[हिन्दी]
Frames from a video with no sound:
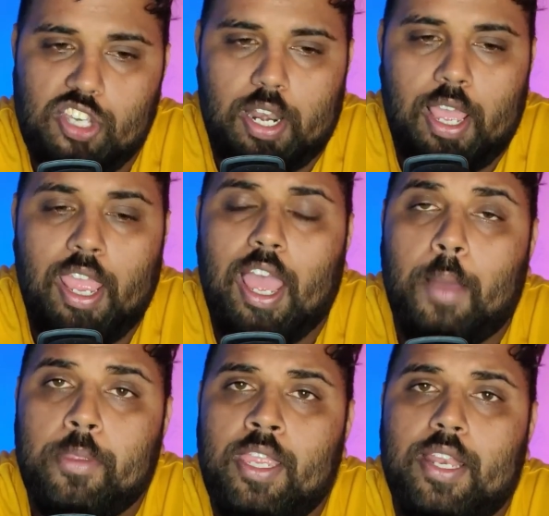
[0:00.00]
जाना है
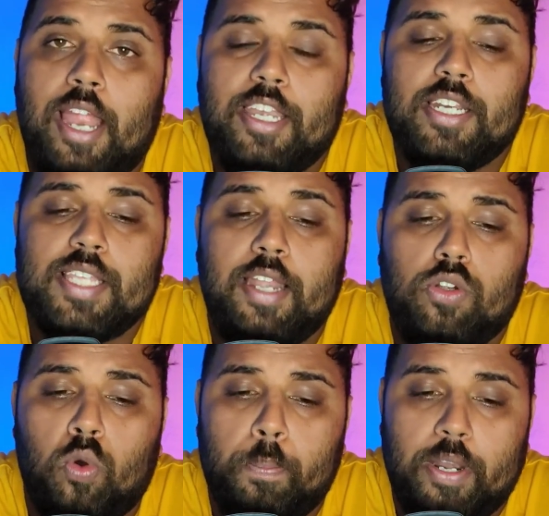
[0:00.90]
अभी राइट हैंड
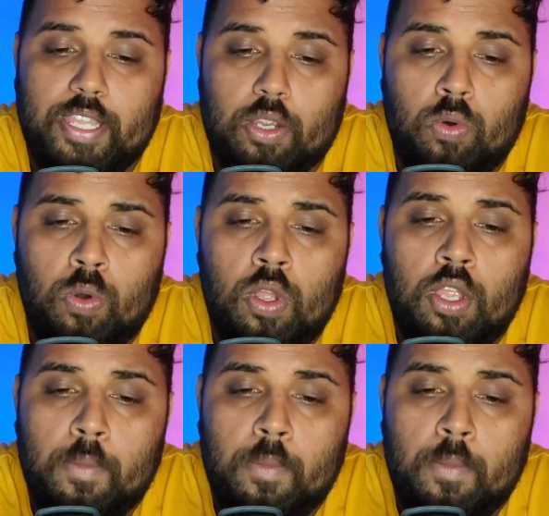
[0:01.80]
साइड टॉप पर देखो